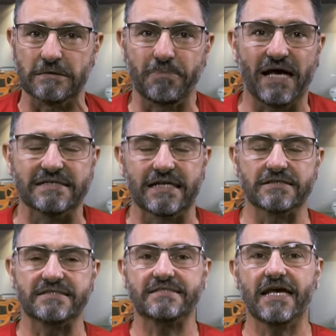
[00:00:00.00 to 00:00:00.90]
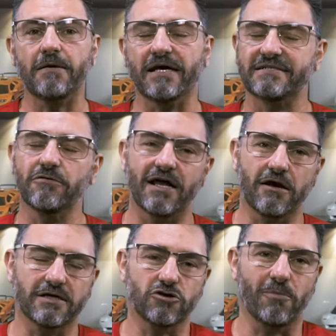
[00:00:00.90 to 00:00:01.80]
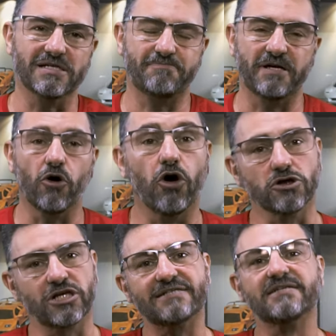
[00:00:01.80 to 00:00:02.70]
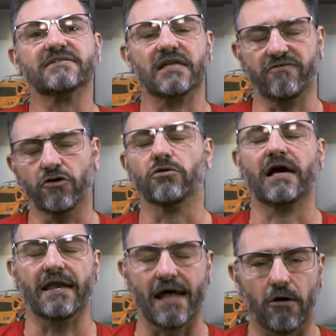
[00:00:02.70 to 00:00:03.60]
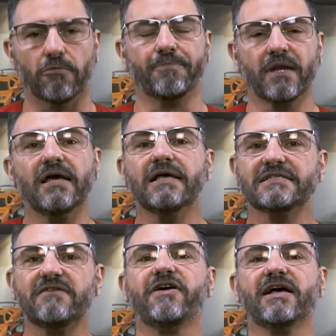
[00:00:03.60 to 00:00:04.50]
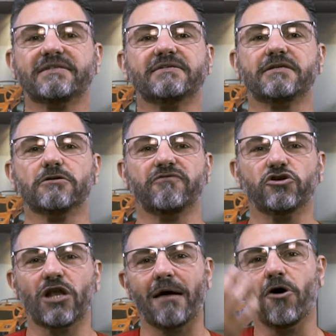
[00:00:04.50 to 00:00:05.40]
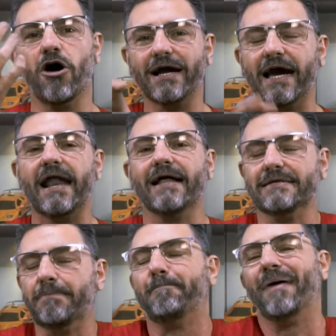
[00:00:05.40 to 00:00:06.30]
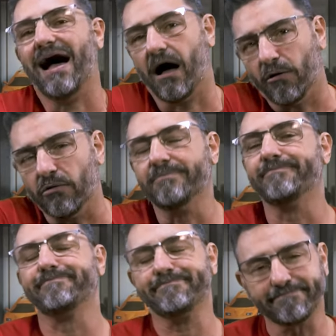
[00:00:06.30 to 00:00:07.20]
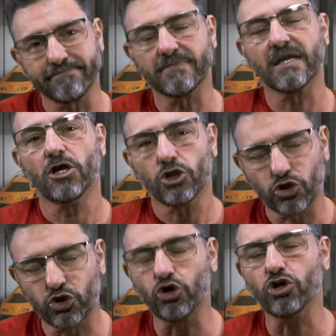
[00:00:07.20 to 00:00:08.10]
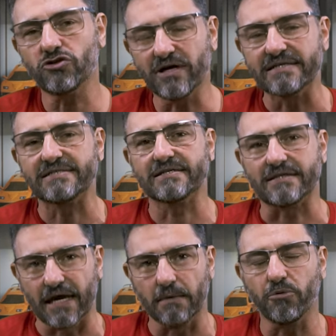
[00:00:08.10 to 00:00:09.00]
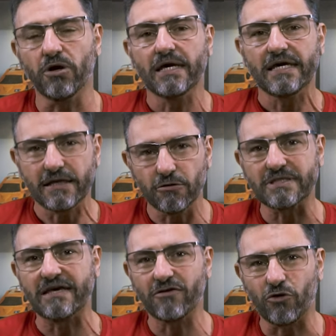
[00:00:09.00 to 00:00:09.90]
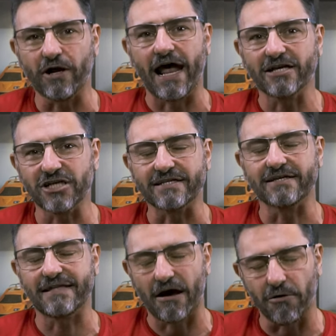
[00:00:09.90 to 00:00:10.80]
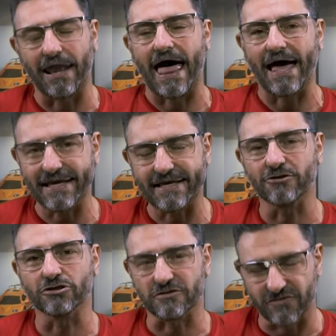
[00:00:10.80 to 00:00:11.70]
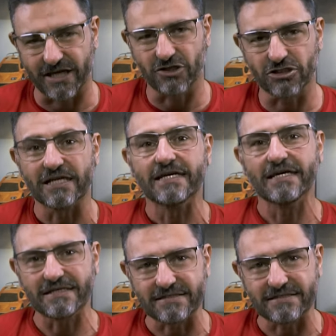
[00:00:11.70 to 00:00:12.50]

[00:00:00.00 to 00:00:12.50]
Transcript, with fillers: de pé de... Esse é um canal que a gente começa de pé de... Oh, já se inscreveu no canal? Você vem assistindo o vídeo na maior cara de pau todo esse tempo e não teve coragem ainda de dar um like nos vídeos e